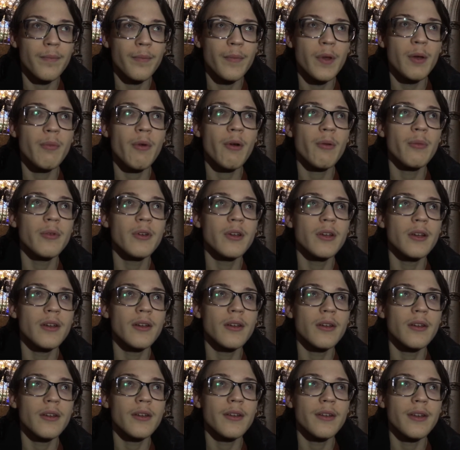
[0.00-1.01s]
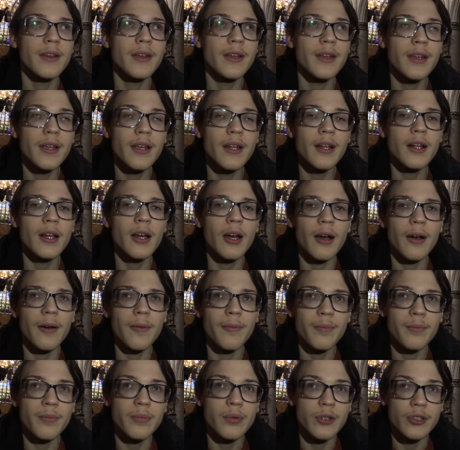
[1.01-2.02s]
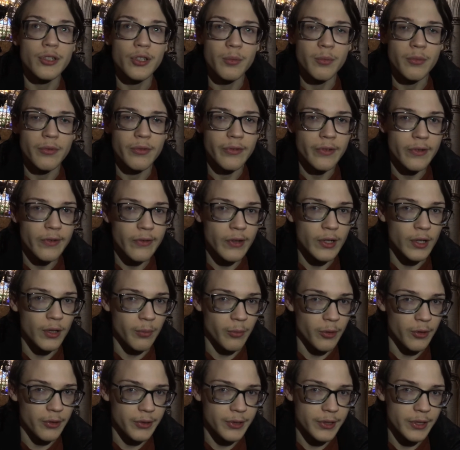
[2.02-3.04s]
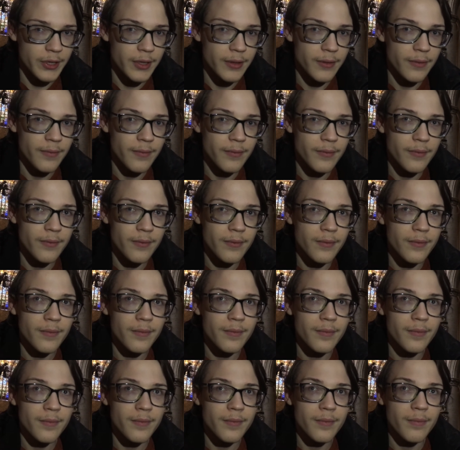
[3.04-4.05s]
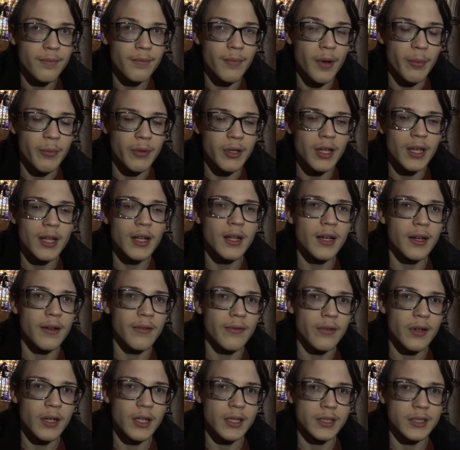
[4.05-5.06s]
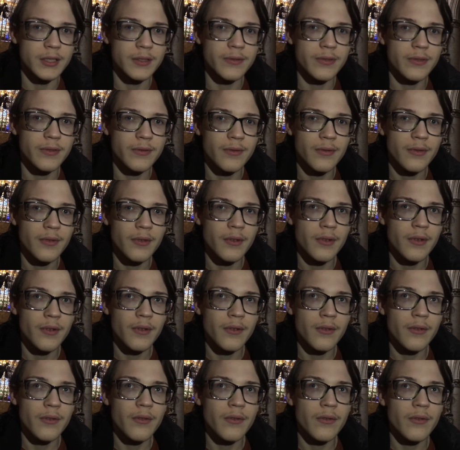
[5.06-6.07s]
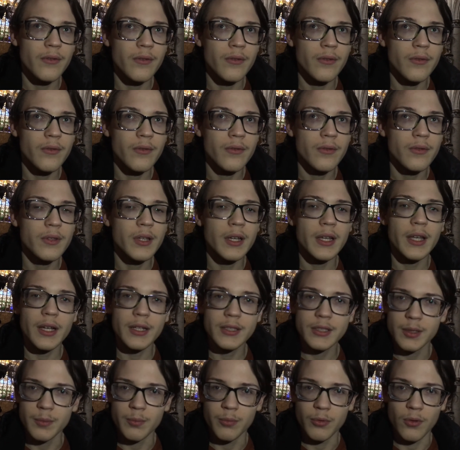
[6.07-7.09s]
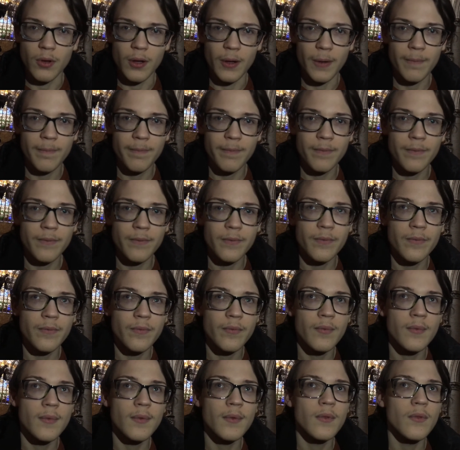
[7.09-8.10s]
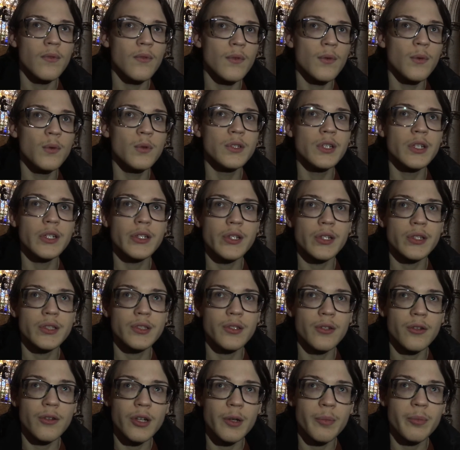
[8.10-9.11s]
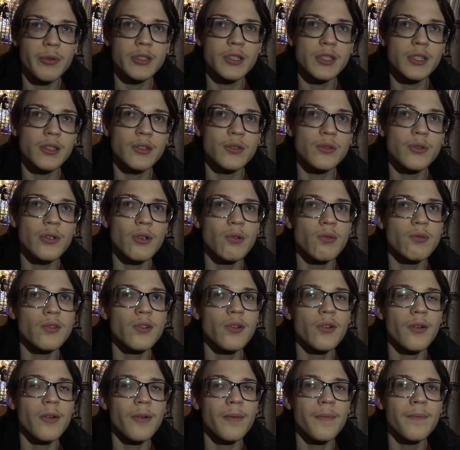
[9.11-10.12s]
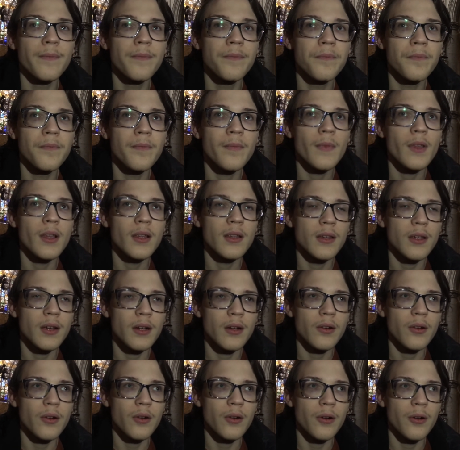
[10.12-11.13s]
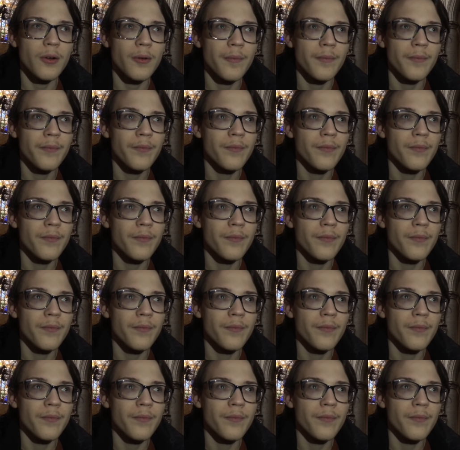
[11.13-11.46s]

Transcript: My mamy kilka poziomów świadomości, mamy kilka warstw, tak jak cebula. Ludzie często reprezentują to jako